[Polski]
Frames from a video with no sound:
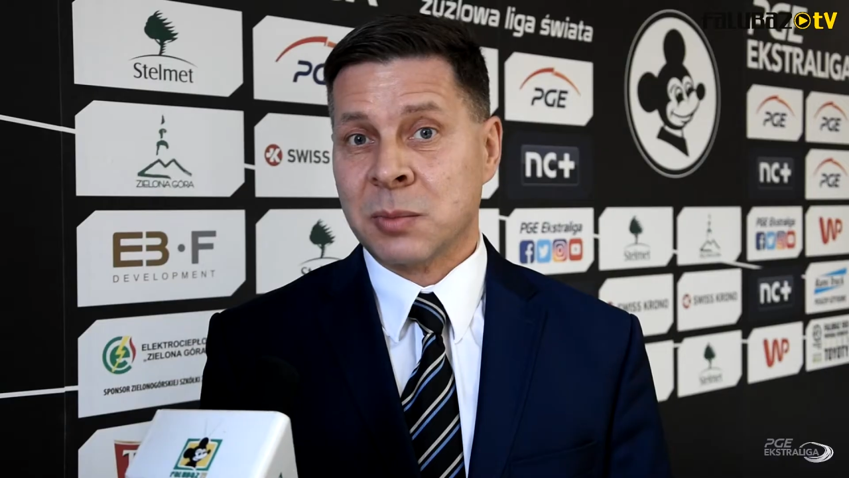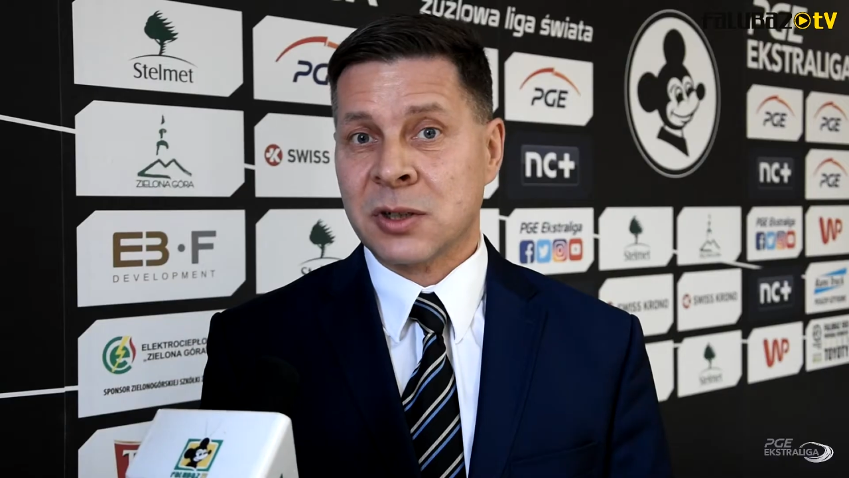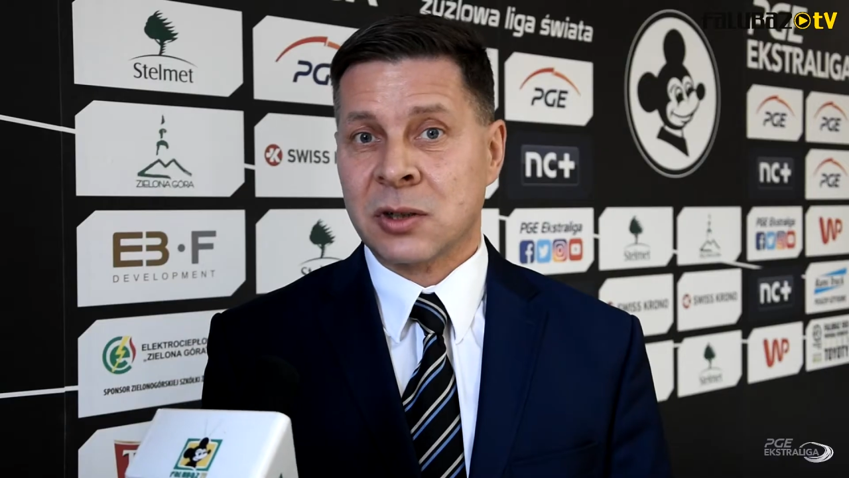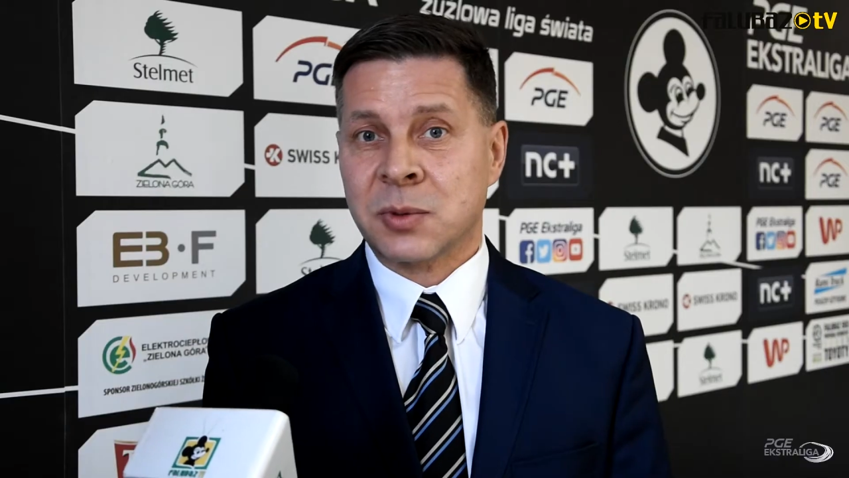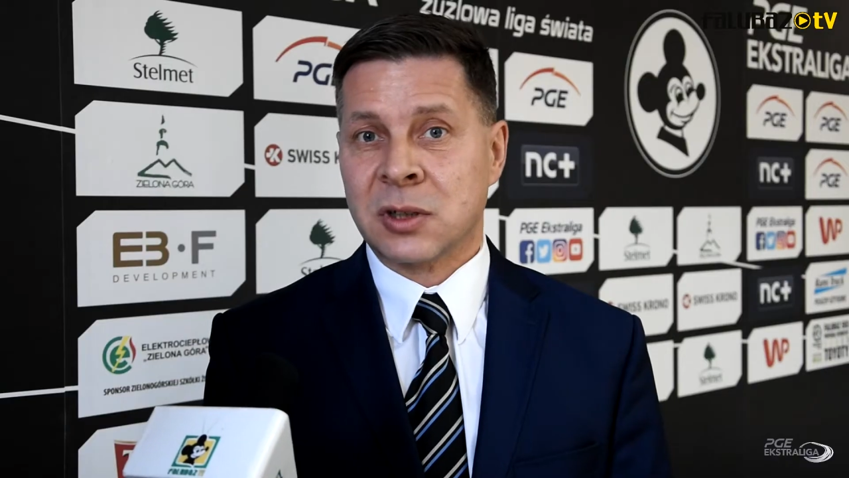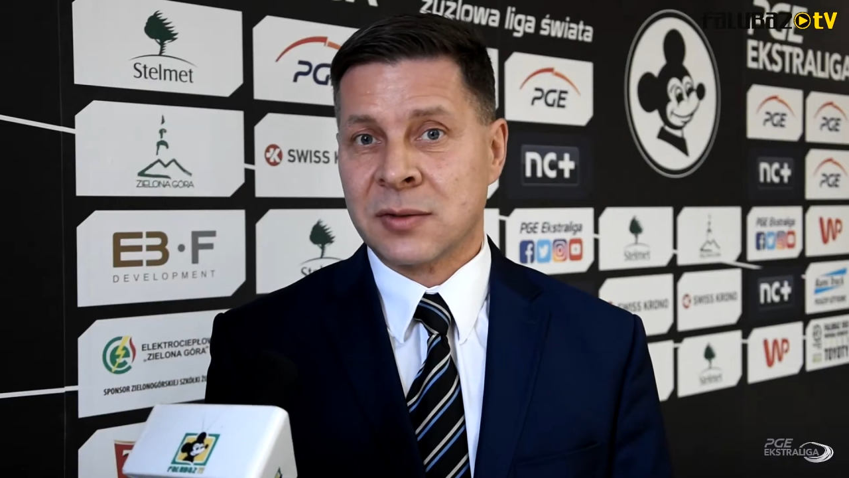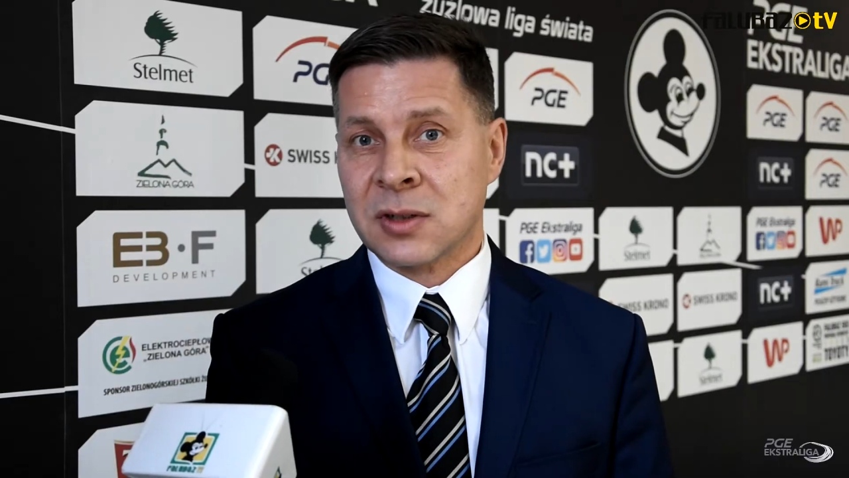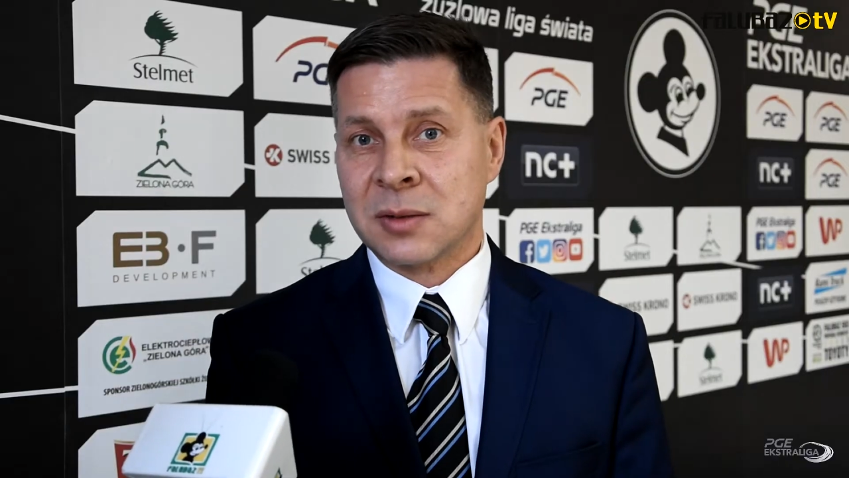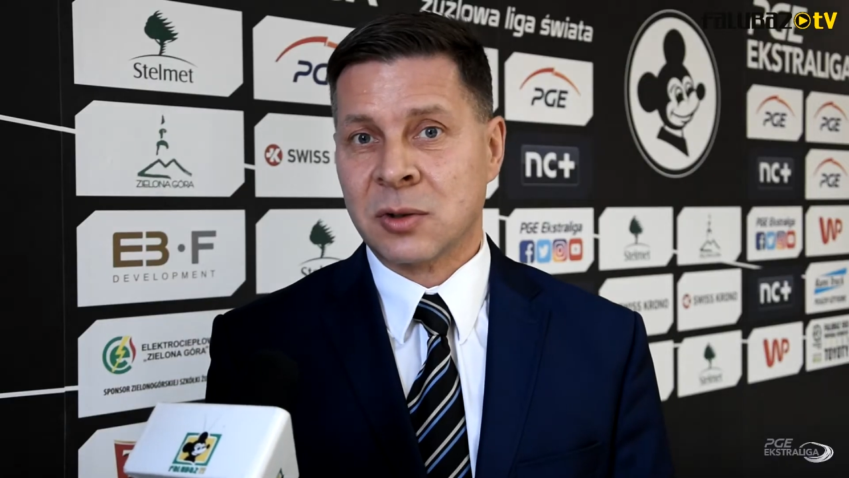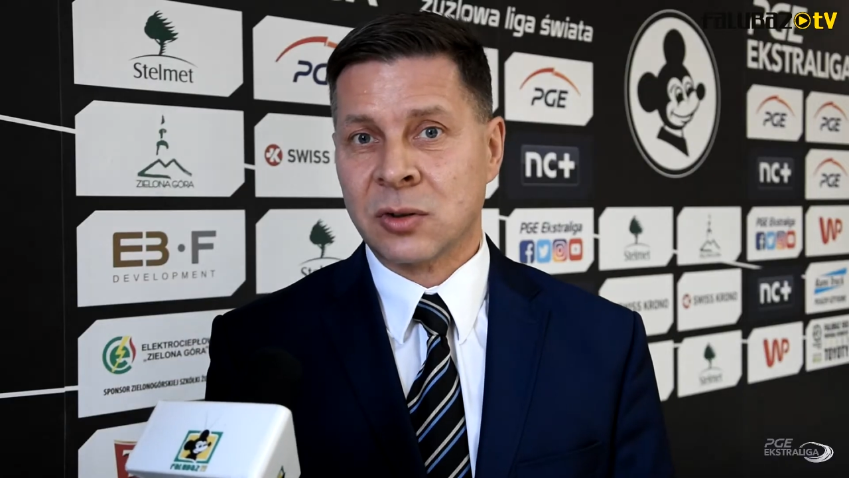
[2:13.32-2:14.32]
będzie to przede
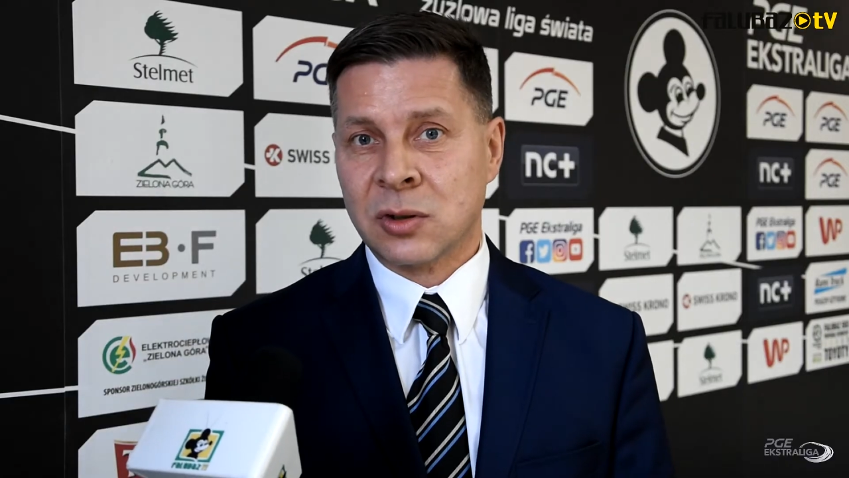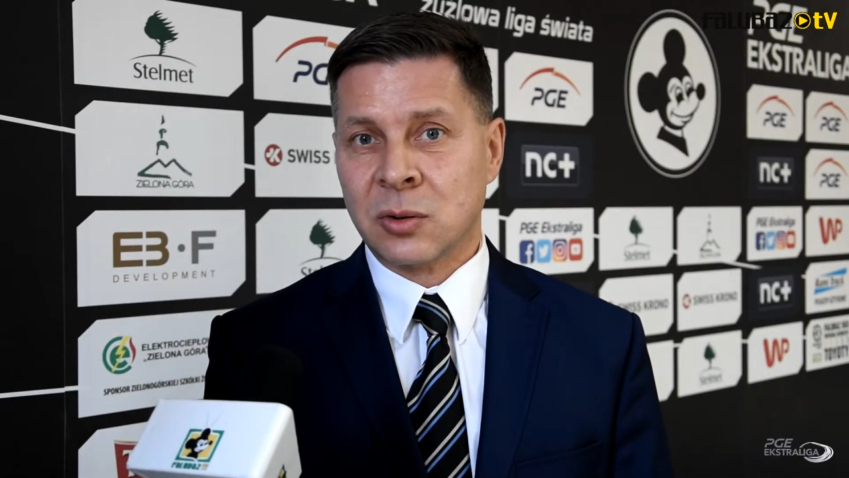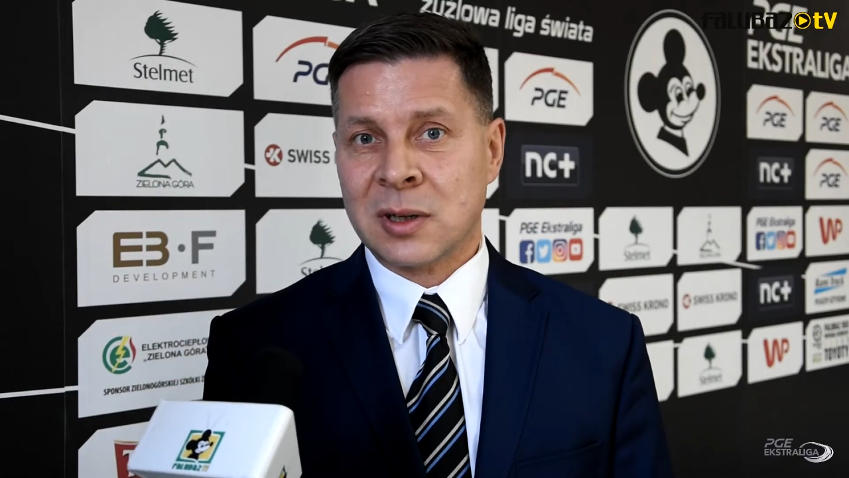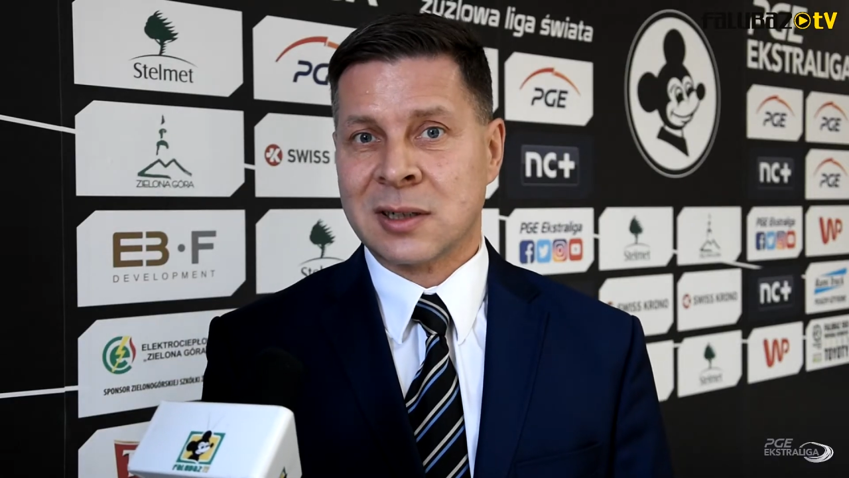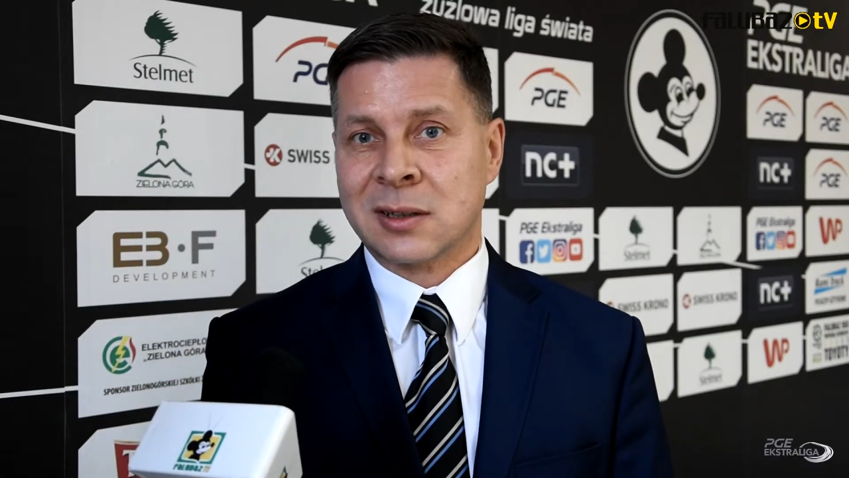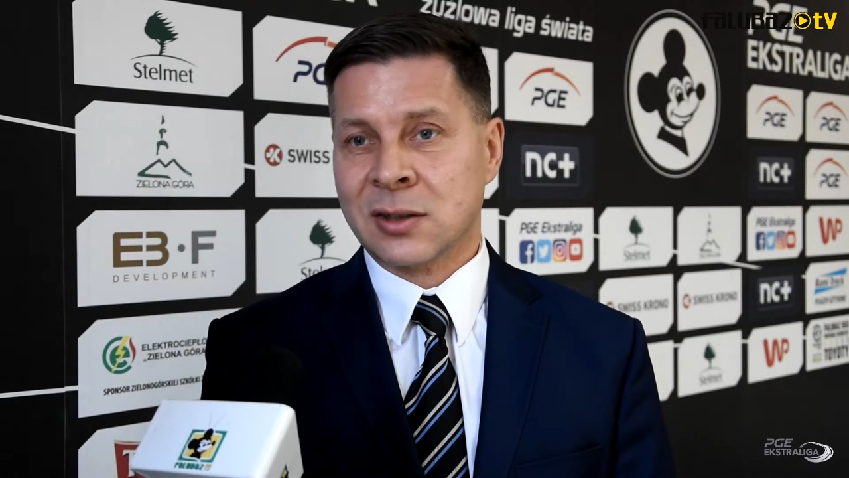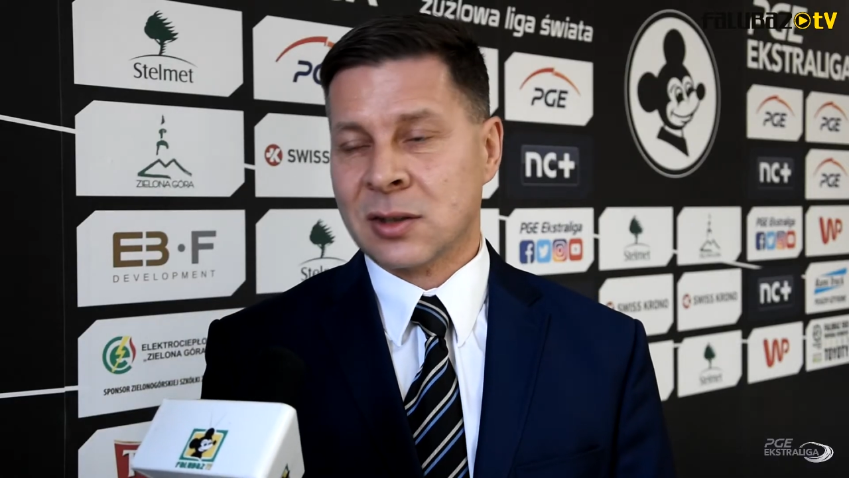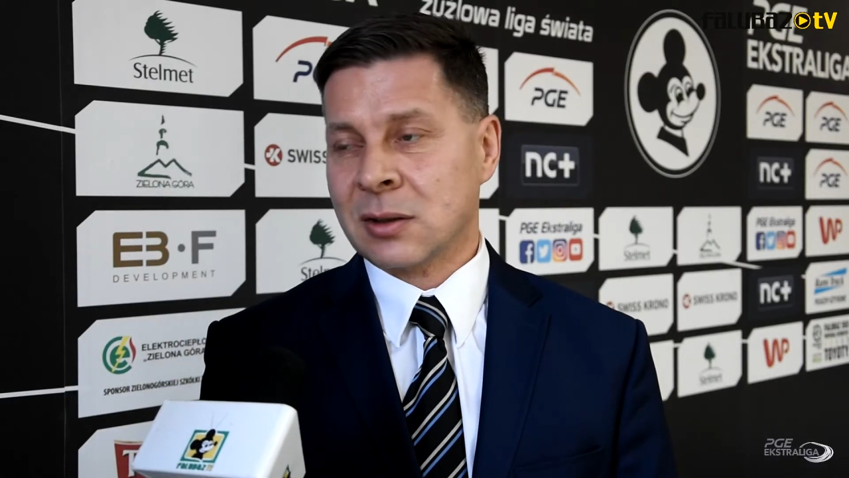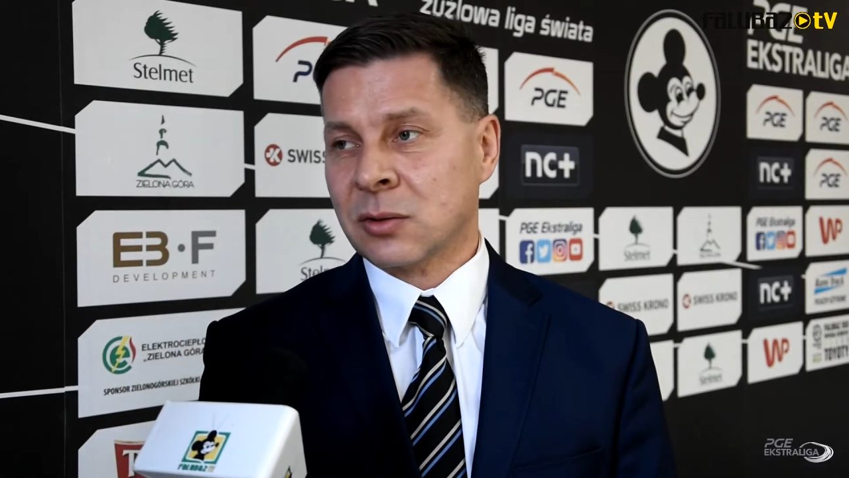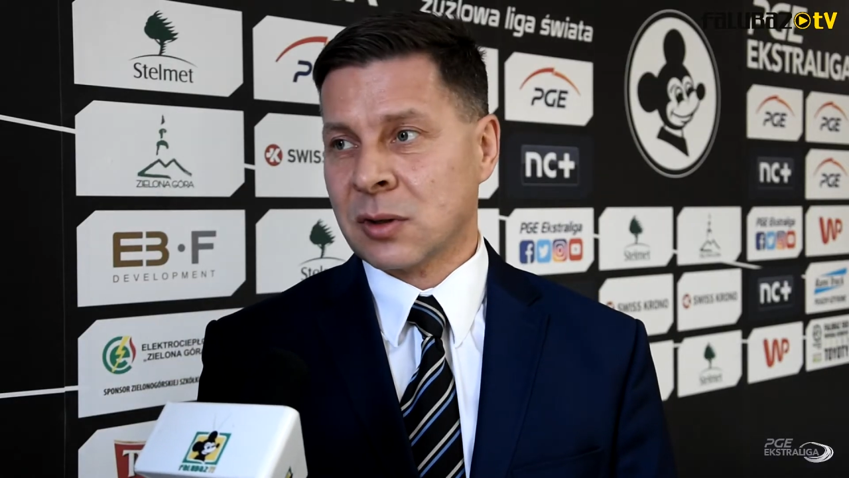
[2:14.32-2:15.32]
wszystkim kontynuacja
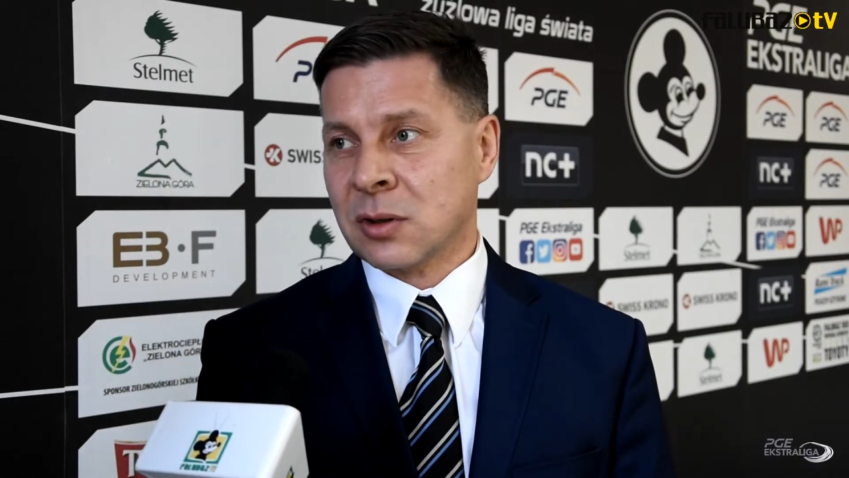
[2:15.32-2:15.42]
tych działań,